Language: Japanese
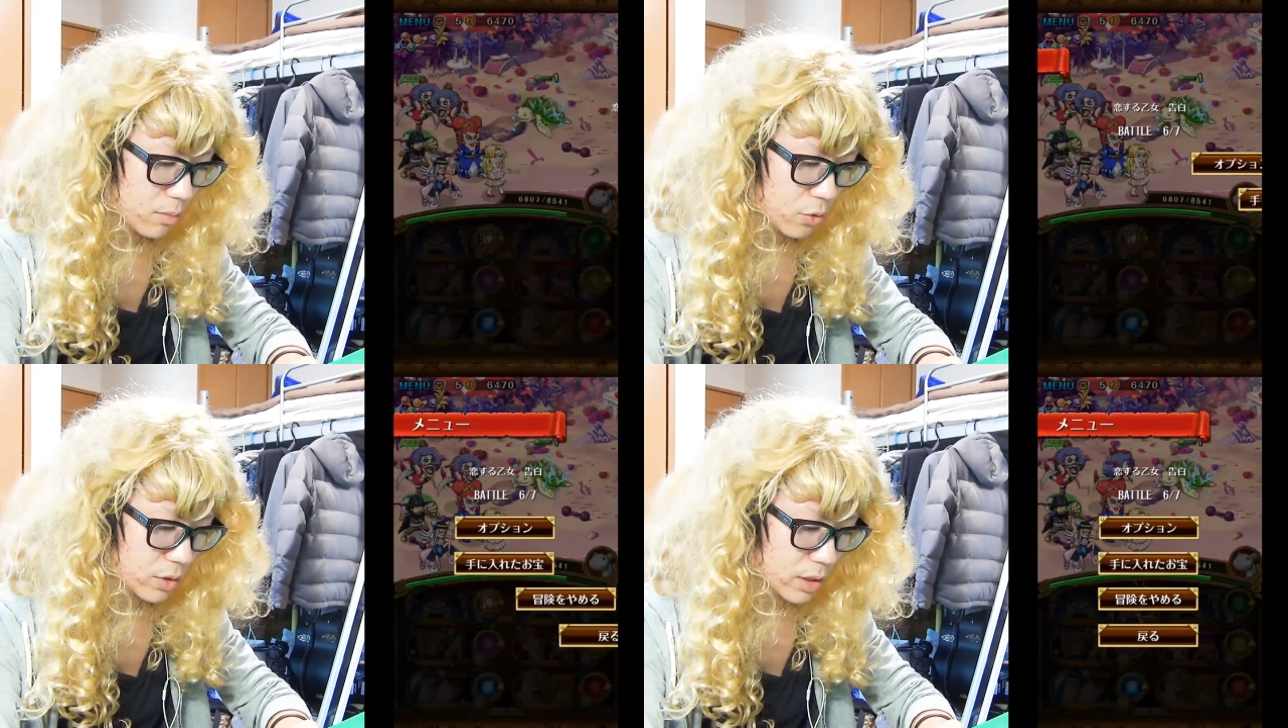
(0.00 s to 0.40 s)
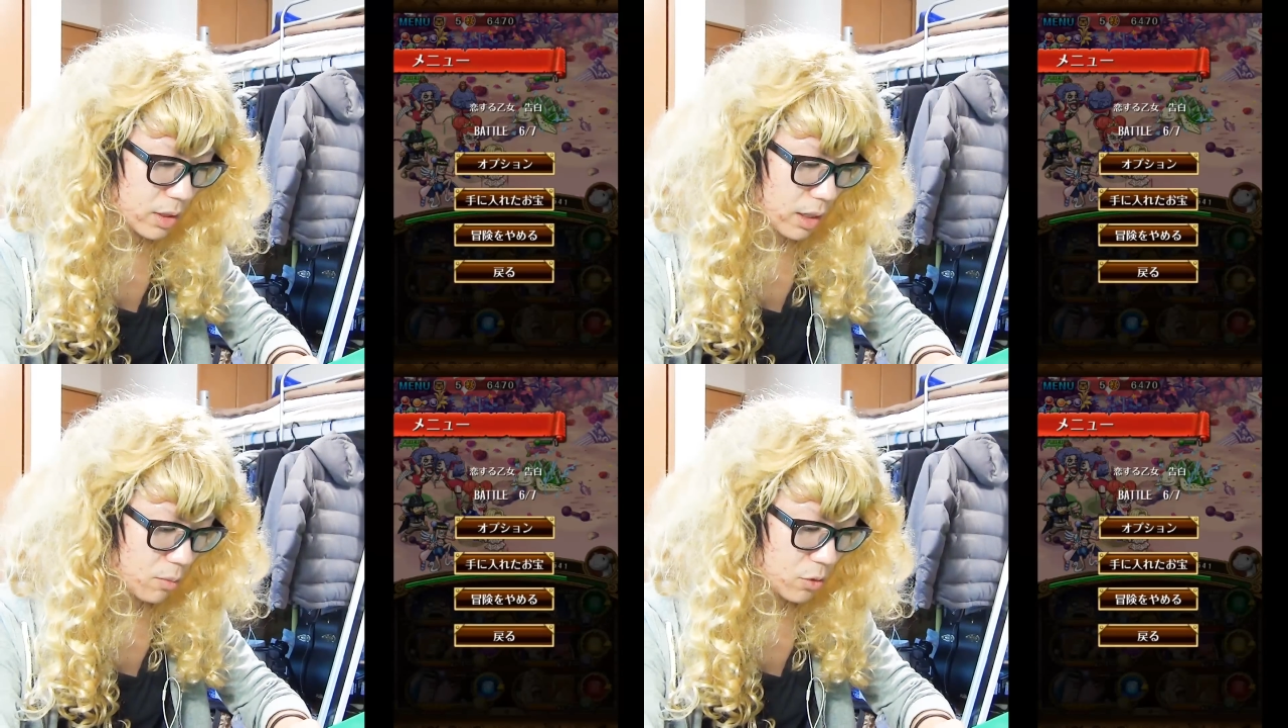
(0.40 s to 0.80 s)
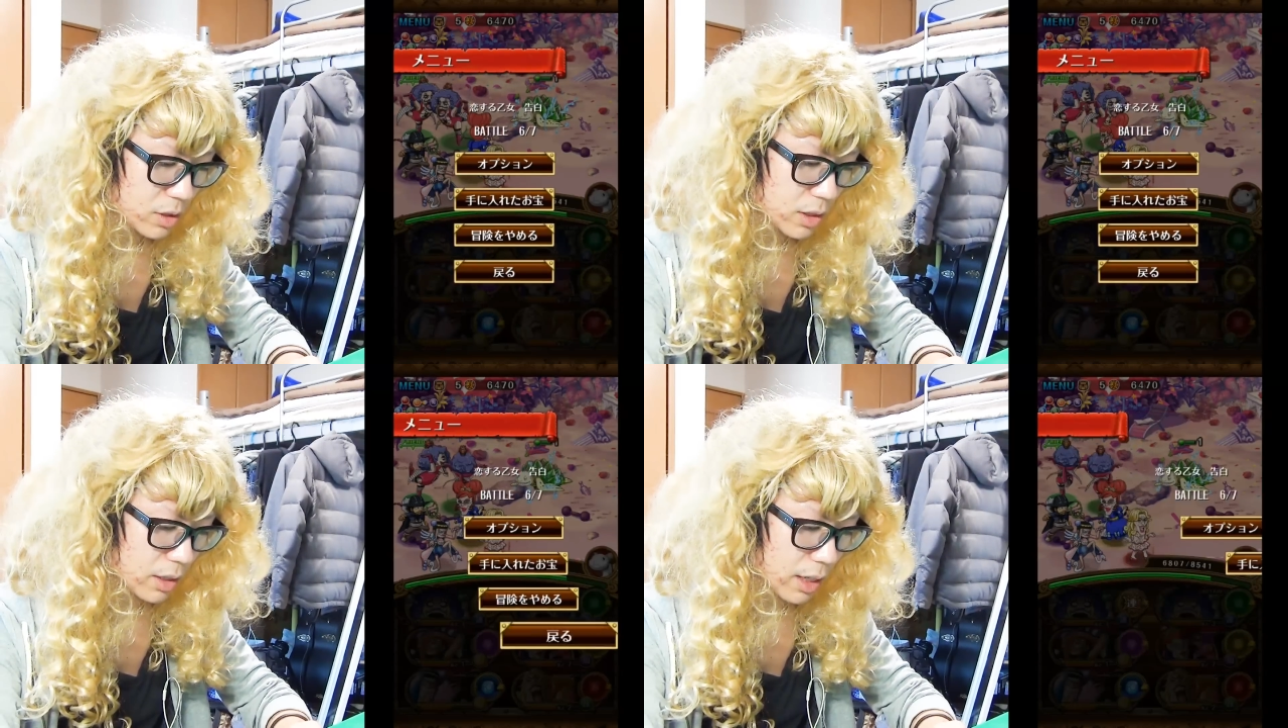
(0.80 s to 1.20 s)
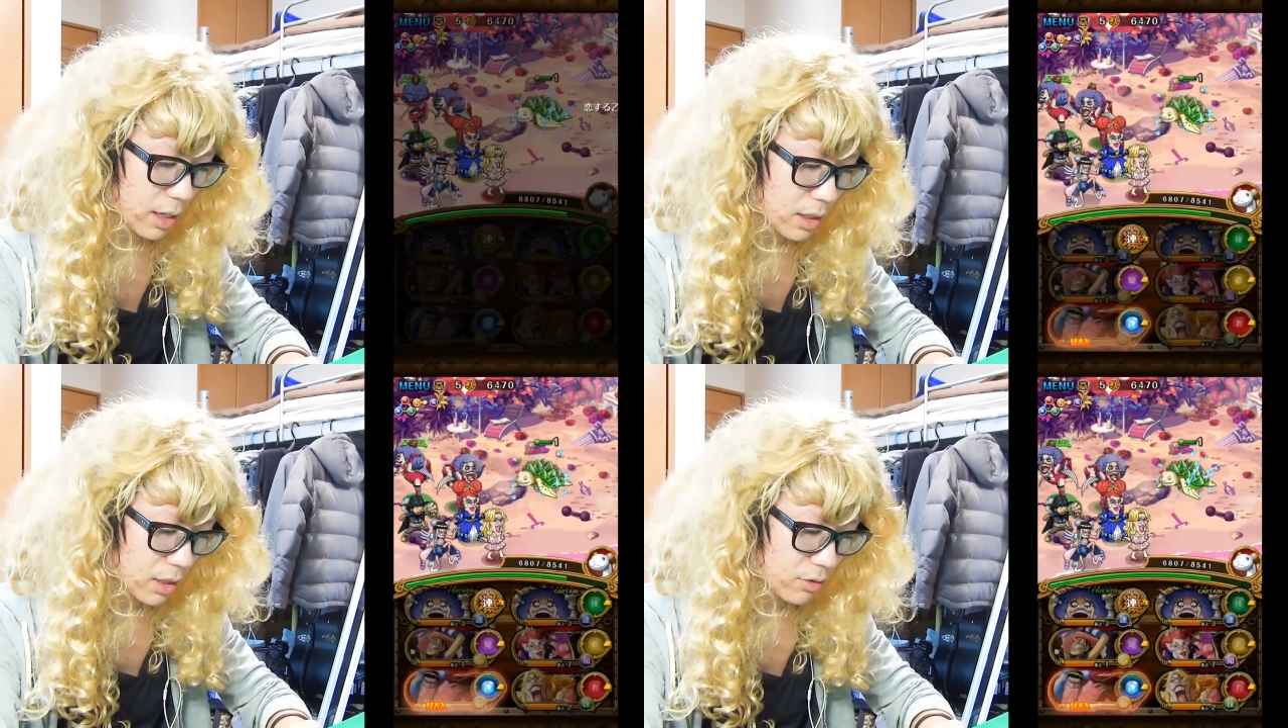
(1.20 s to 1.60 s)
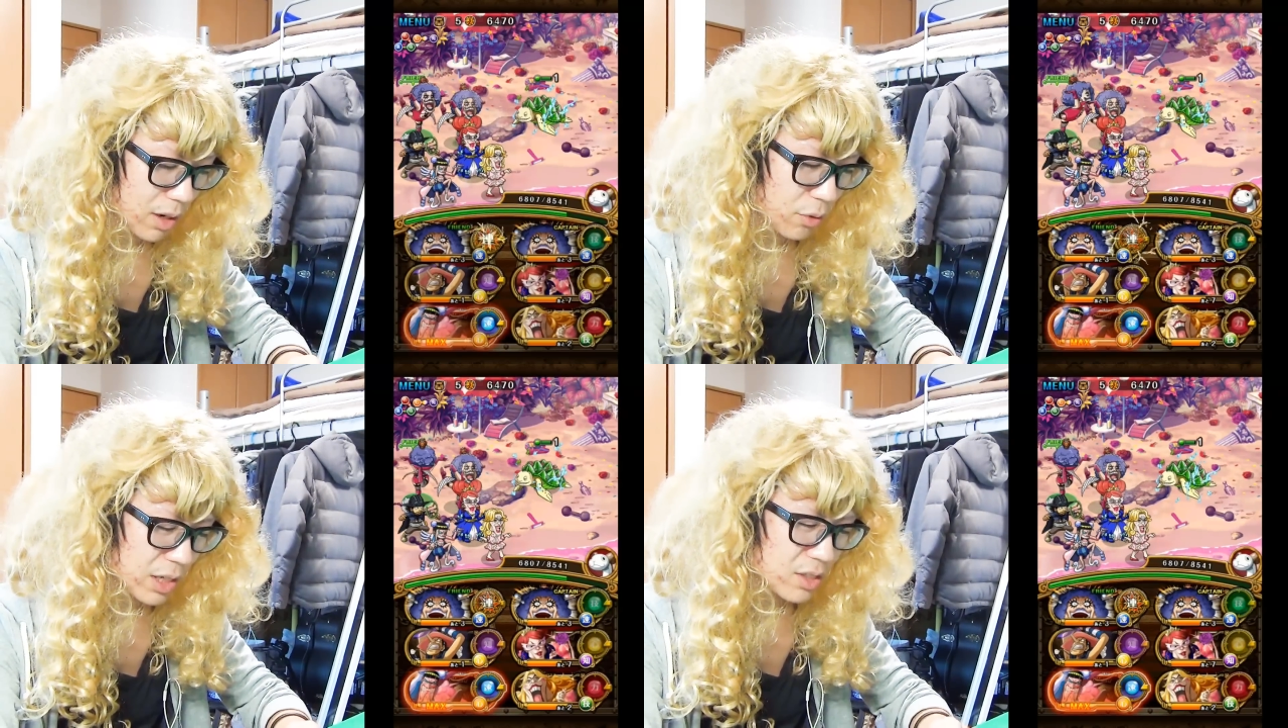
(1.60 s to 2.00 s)
もう次かいもう次だねう
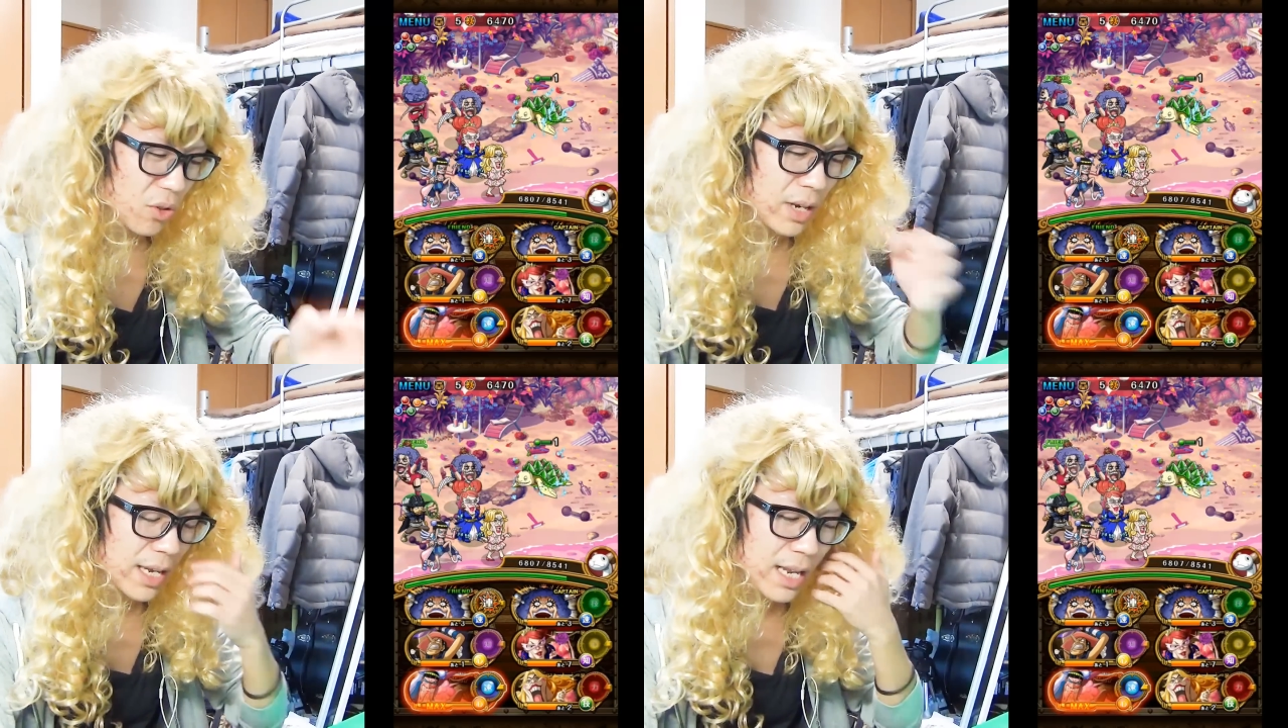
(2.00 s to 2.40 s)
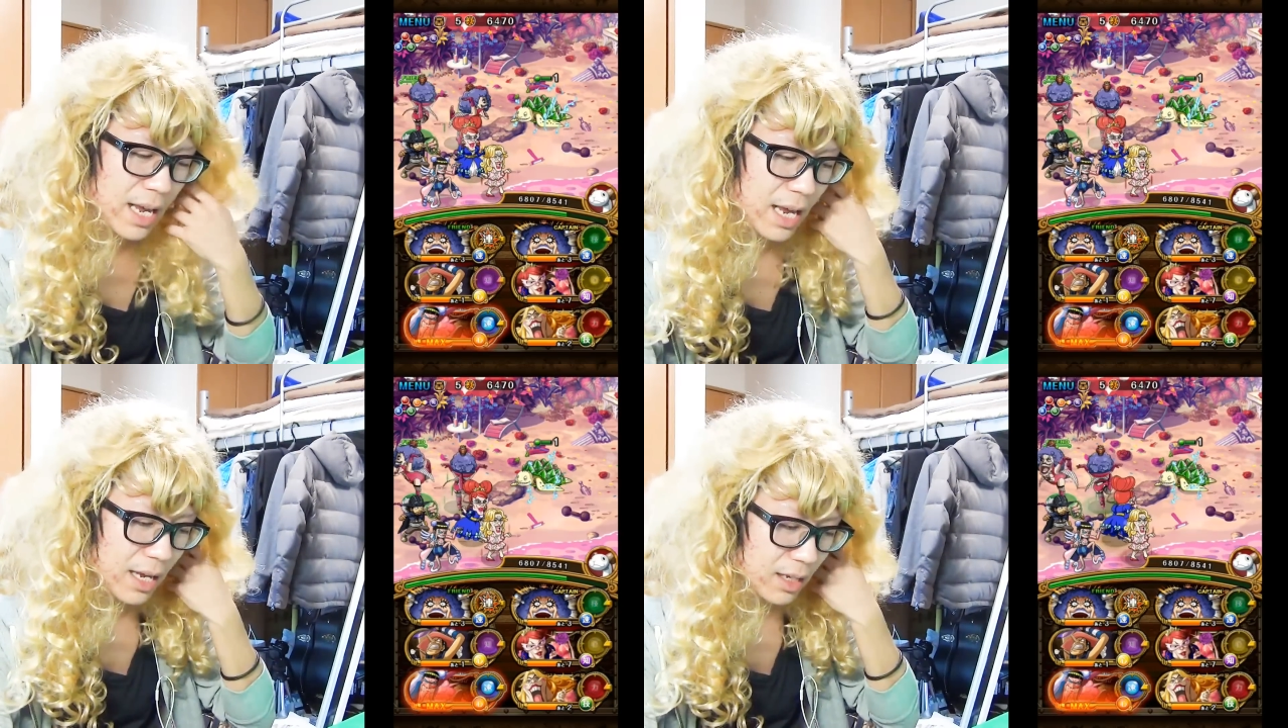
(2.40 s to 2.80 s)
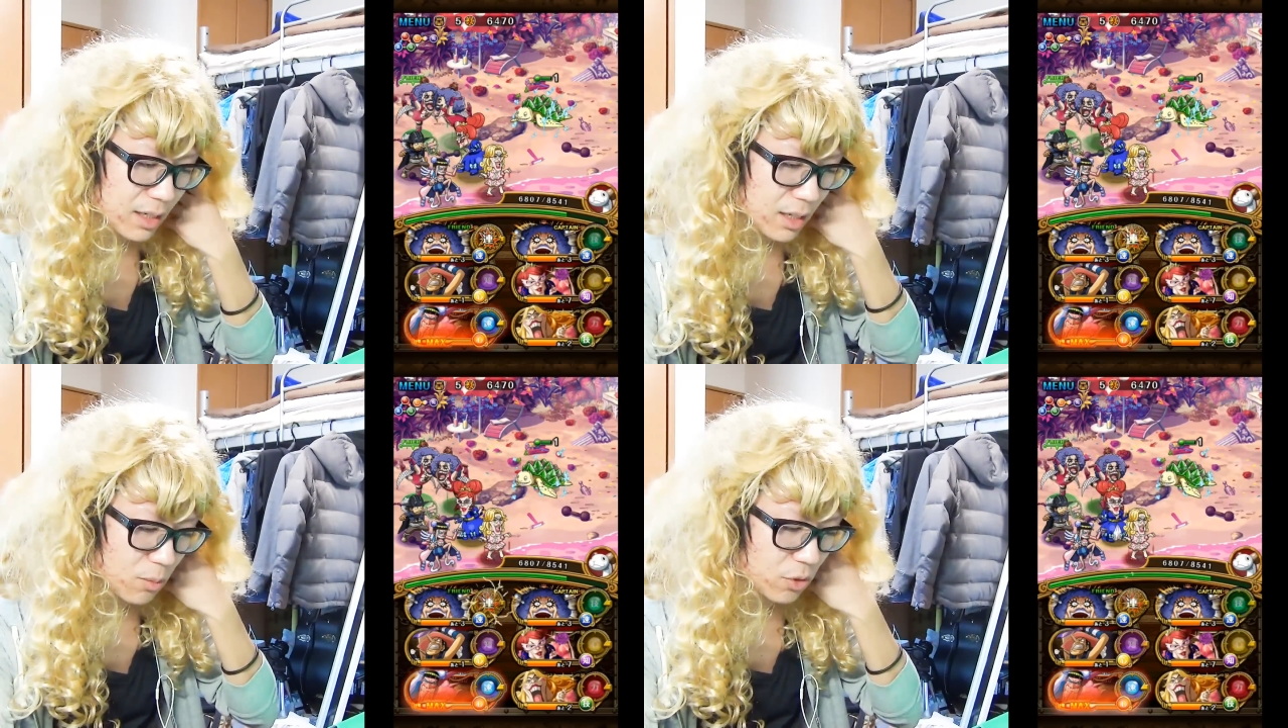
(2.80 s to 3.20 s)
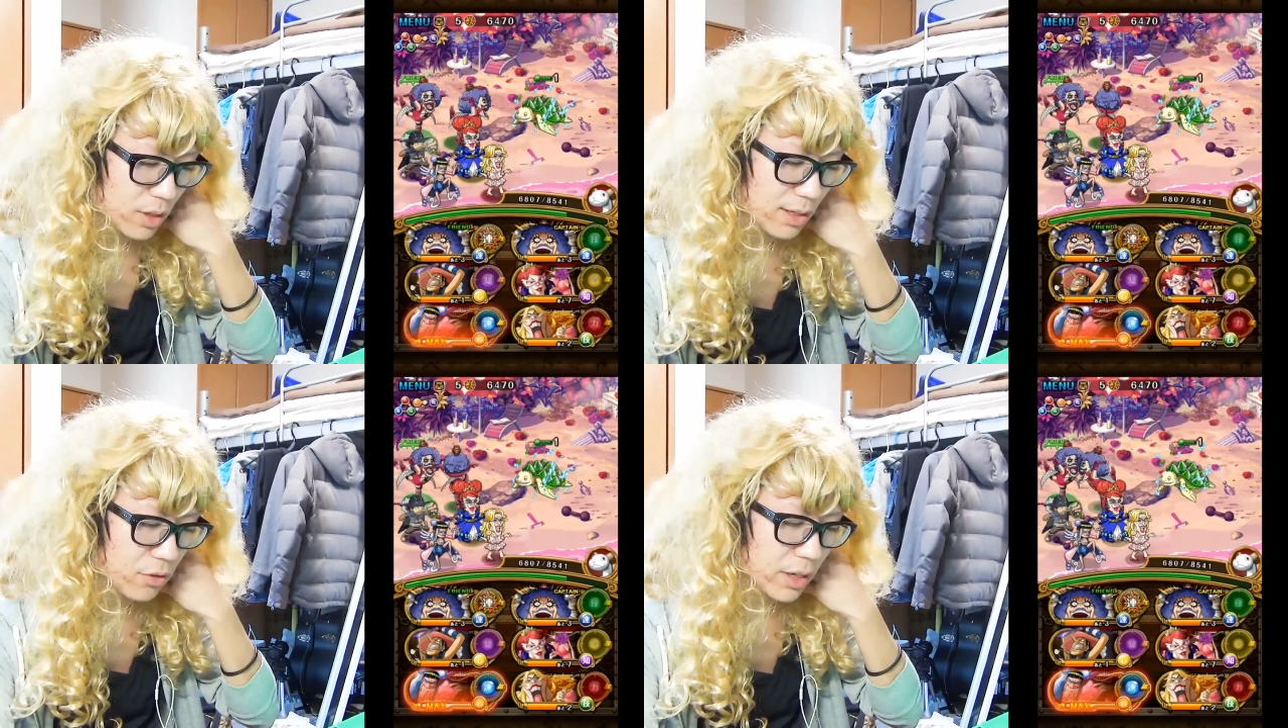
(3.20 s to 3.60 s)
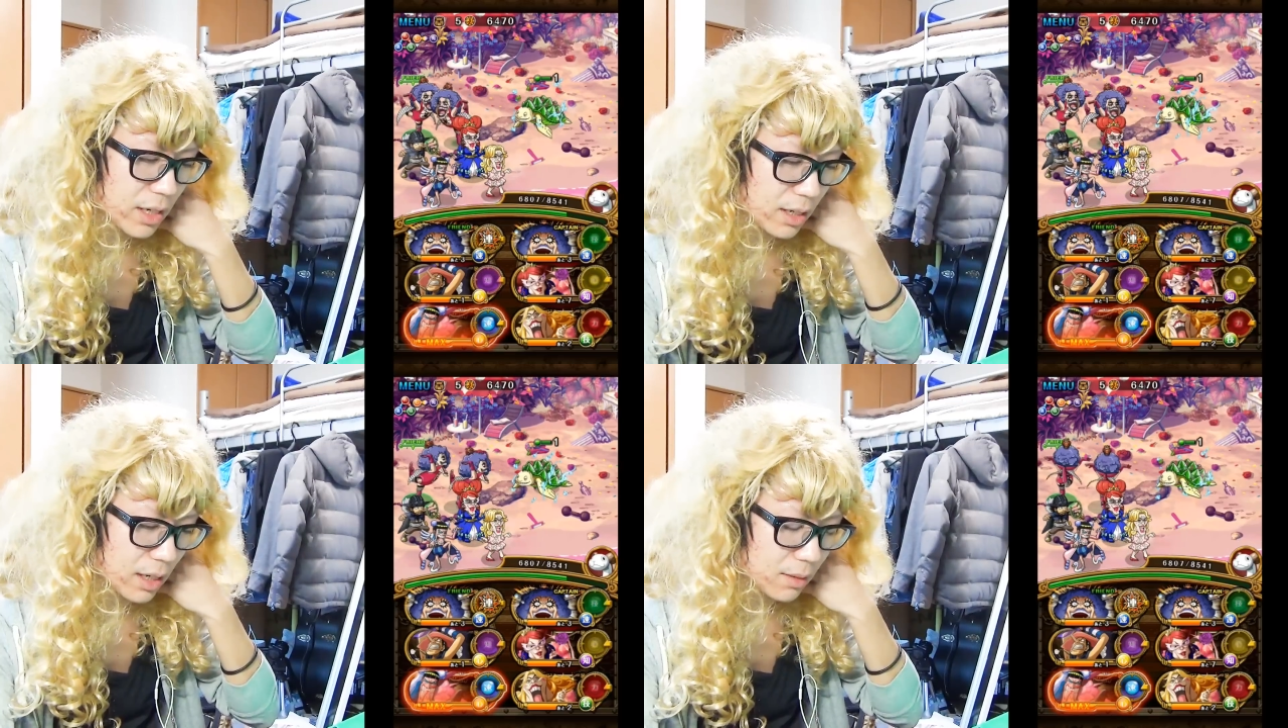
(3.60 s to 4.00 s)
わお肉来ないねもう食らない方がいい
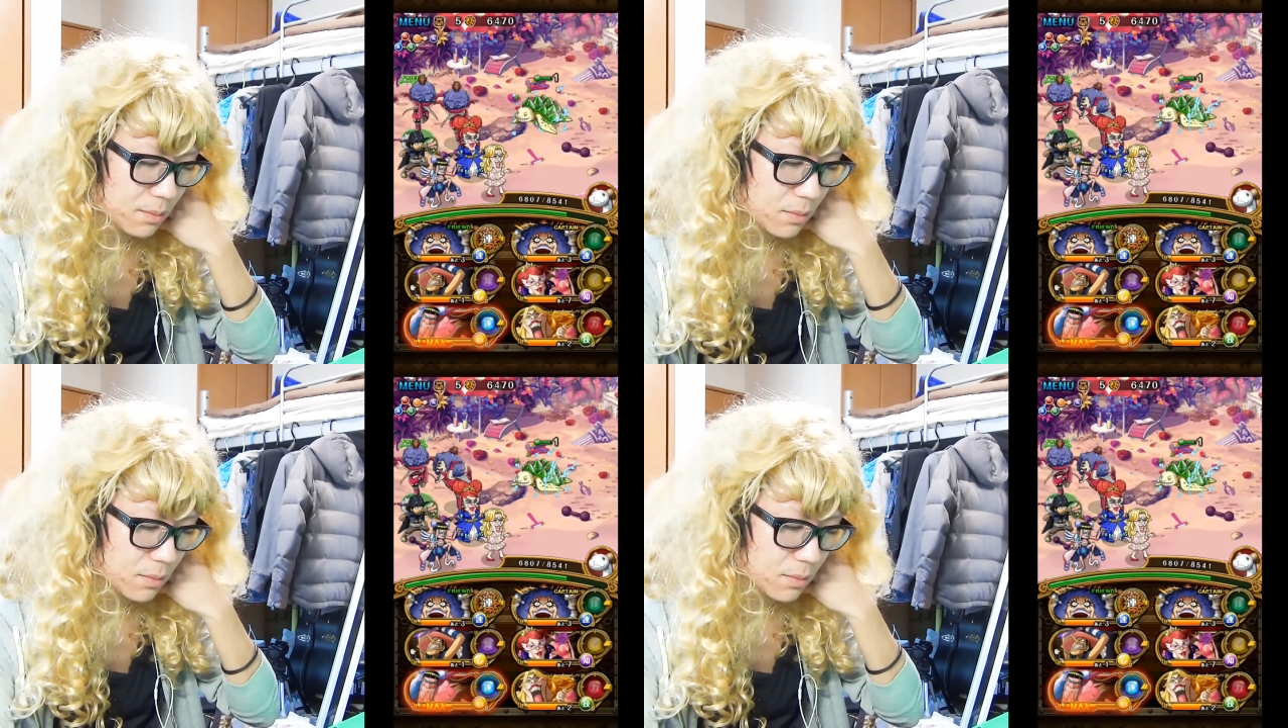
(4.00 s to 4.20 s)
かな